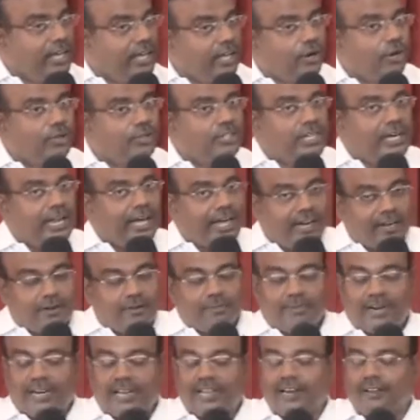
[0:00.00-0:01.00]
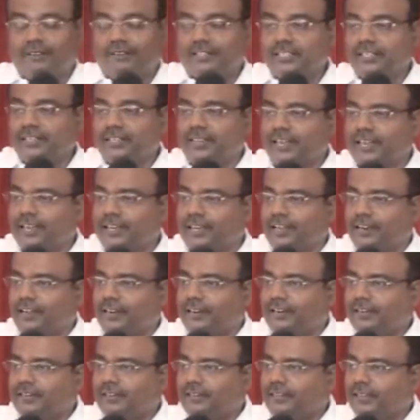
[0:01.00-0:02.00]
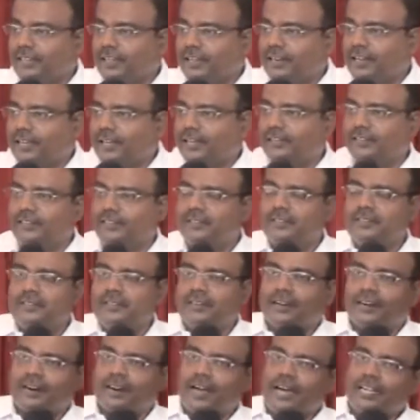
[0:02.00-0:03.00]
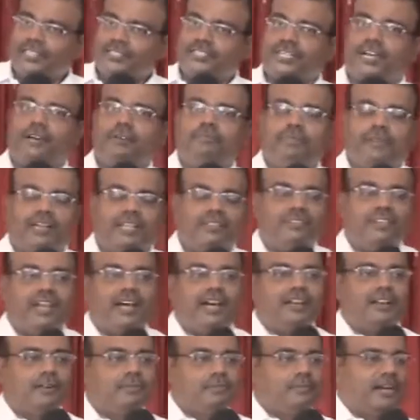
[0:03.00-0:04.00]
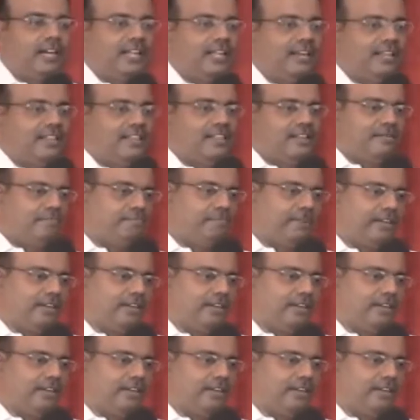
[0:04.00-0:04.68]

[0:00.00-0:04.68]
ஏரோதின் அரண்மனையில் வந்து கேட்குறாங்க ஏன்னா ராஜா பிறந்தால் அரண்மனையில் தான்